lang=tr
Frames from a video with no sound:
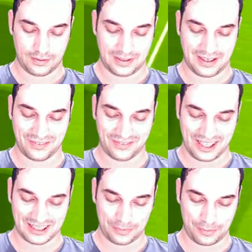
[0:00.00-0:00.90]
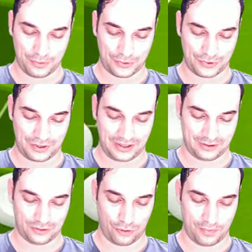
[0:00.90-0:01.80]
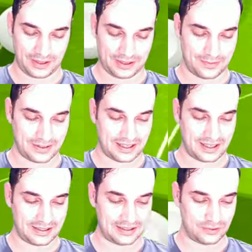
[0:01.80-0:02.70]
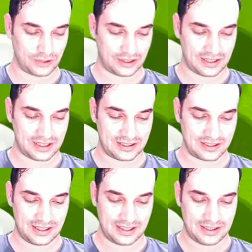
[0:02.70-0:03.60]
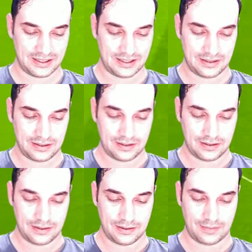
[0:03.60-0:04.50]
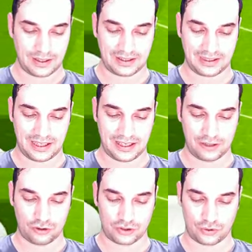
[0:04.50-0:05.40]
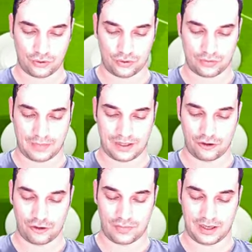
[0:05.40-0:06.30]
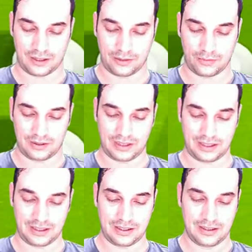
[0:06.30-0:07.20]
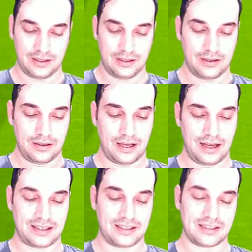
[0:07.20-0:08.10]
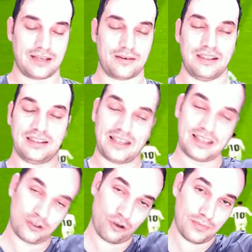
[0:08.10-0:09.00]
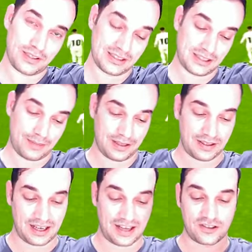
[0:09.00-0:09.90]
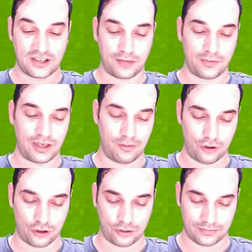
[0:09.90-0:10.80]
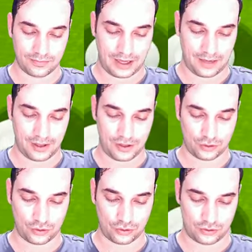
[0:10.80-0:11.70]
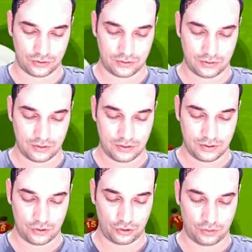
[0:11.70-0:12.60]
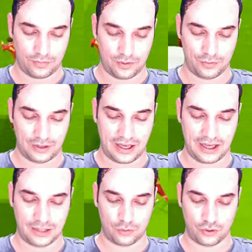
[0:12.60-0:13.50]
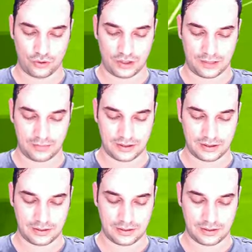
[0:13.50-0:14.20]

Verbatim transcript: Bu nasıl bir pozisyon ya? Top arkamızda kaldı. Uzaklaştırdılar. Bak internet yok işte oyun. Ben de nerede bu internet? Arkadaşlar internet olmadığı zaman rahat çalım yiyebiliyorum. Haberiniz olsun. Çünkü bir müdahale etmiyor oyuncularımız.